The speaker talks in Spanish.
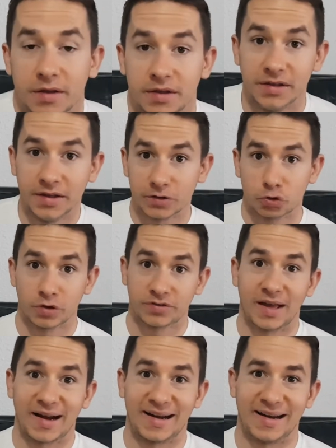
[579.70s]
Y esto
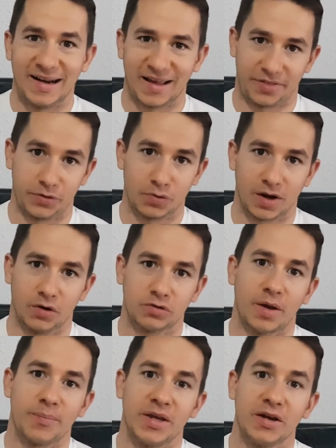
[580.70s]
está relacionado
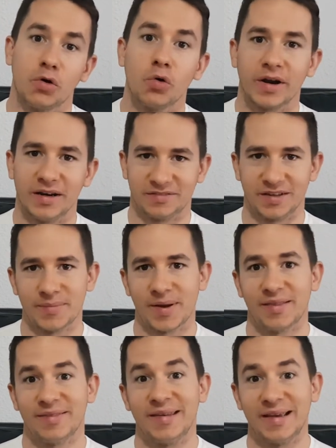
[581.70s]
también con el
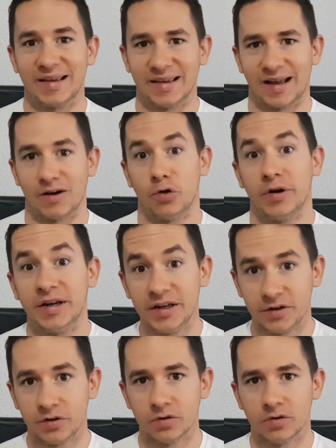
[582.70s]
tema de que a los
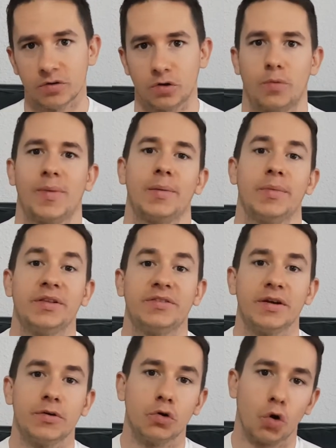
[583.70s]
niños
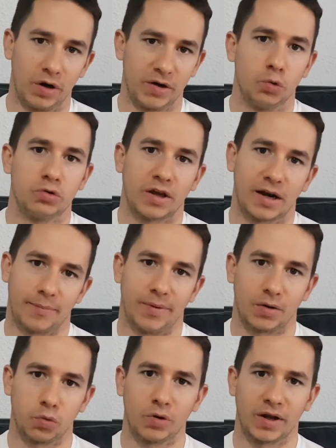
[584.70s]
normalmente no les gustan las
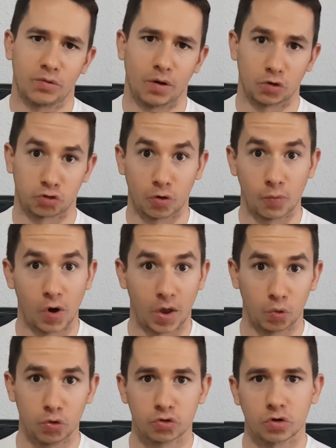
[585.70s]
verduras y cuando somos
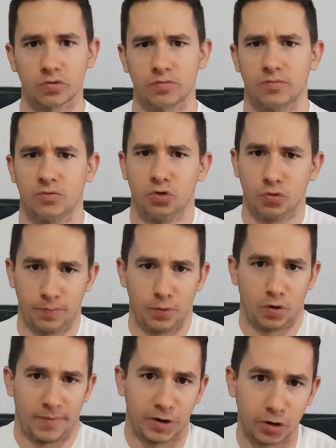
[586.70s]
adultos, yo
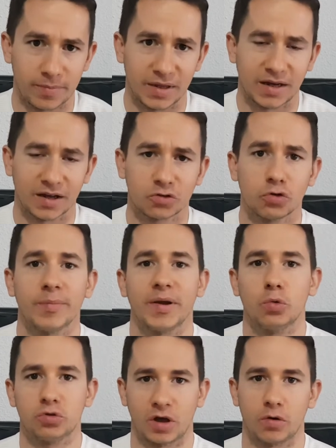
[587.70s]
por lo menos en mi caso, me
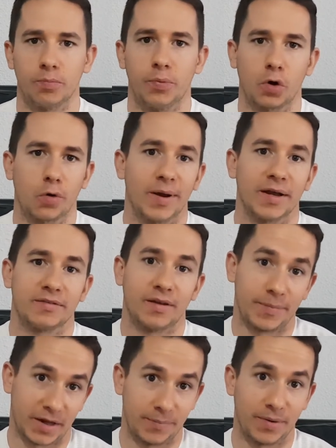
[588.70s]
gustan un poco más.
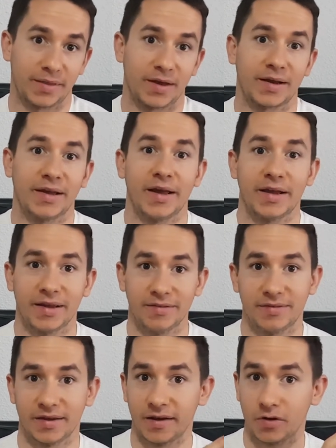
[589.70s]
También es verdad que hay
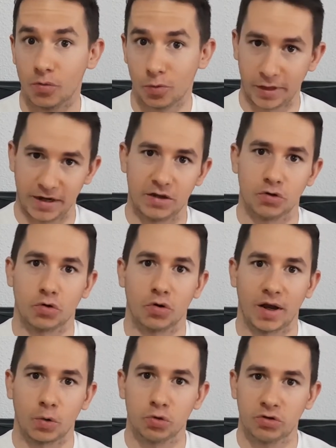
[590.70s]
gente que como de niño no
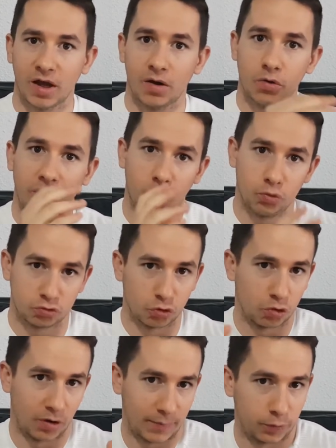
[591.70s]
le ha gustado, de adulto
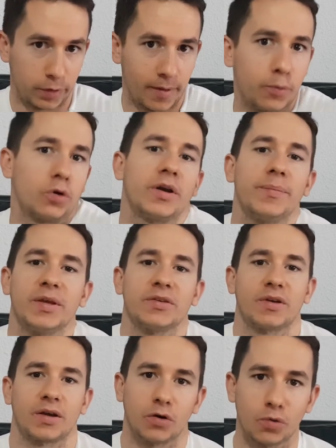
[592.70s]
no la prueba porque
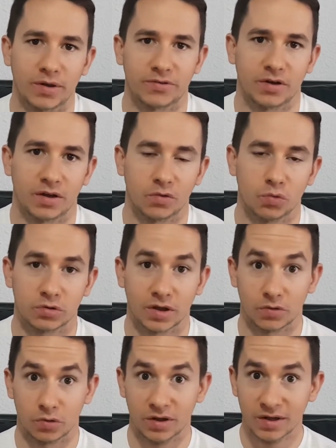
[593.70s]
piensa que no va a seguir
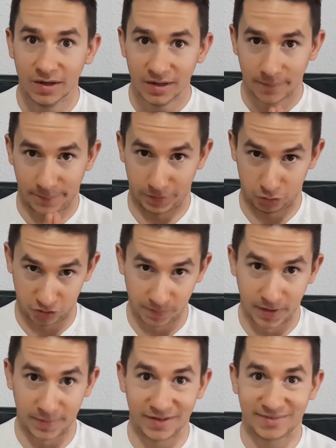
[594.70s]
gustándole. Pero
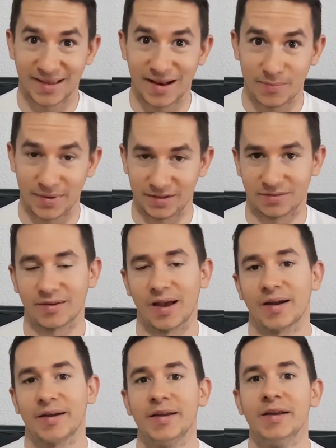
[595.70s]
simplemente es el
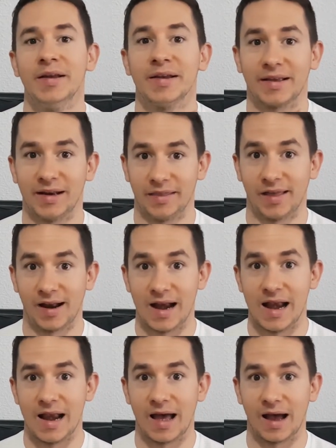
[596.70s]
mensaje que le da
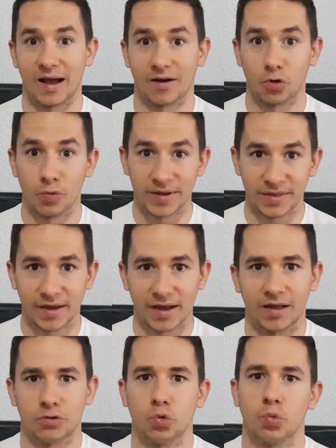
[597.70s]
la
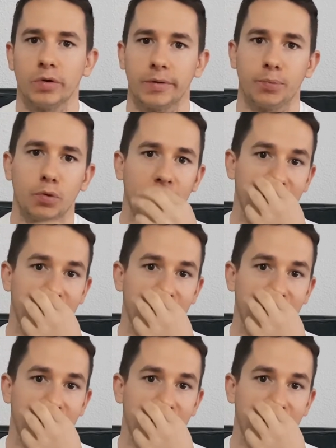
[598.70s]
comida a tu cuerpo.